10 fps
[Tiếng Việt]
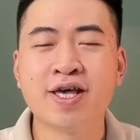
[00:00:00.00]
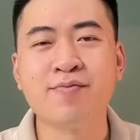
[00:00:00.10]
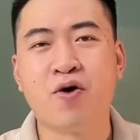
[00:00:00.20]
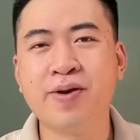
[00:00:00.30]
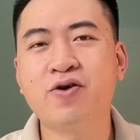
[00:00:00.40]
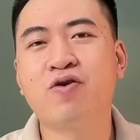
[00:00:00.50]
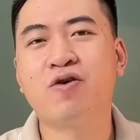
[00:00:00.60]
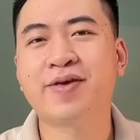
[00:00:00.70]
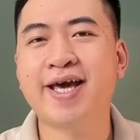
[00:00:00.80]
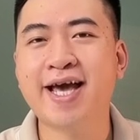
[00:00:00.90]
những bộ micro
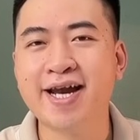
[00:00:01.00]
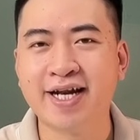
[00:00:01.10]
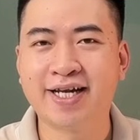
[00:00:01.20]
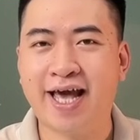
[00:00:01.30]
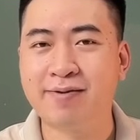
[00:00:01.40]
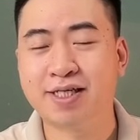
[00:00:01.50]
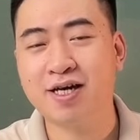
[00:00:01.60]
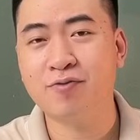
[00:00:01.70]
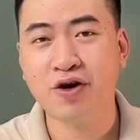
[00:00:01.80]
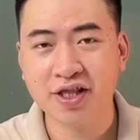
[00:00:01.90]
không dây gia đình thì em sẽ
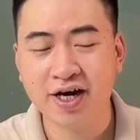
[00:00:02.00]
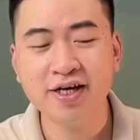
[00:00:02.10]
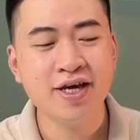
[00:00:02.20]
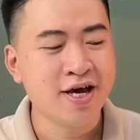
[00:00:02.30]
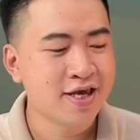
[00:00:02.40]
không nói tới.